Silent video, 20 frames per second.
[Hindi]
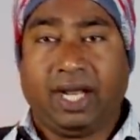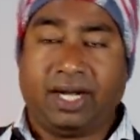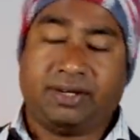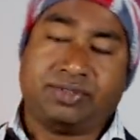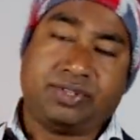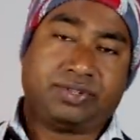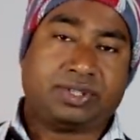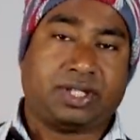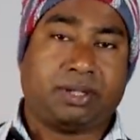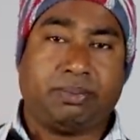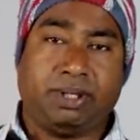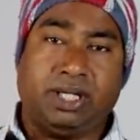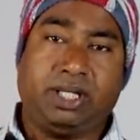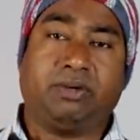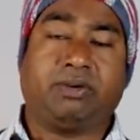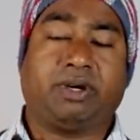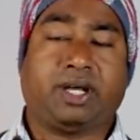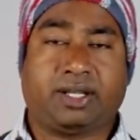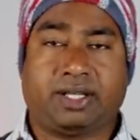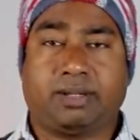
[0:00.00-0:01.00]
एडसेंस का
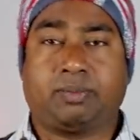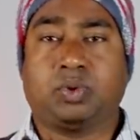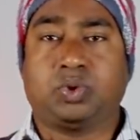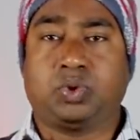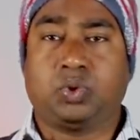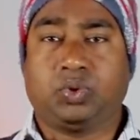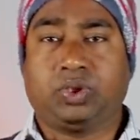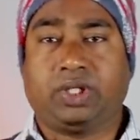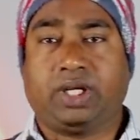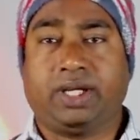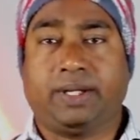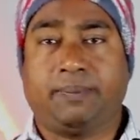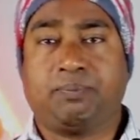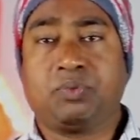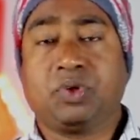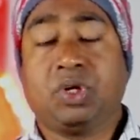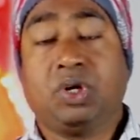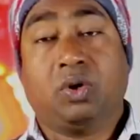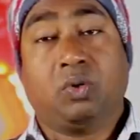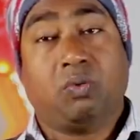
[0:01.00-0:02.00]
बिलिंग वगैरह सब कुछ होता है
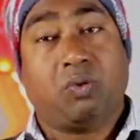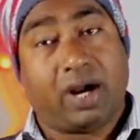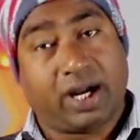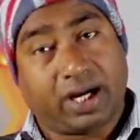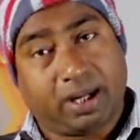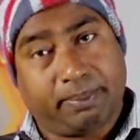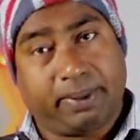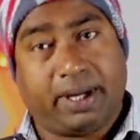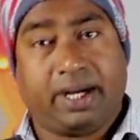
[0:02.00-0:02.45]
वहाँ के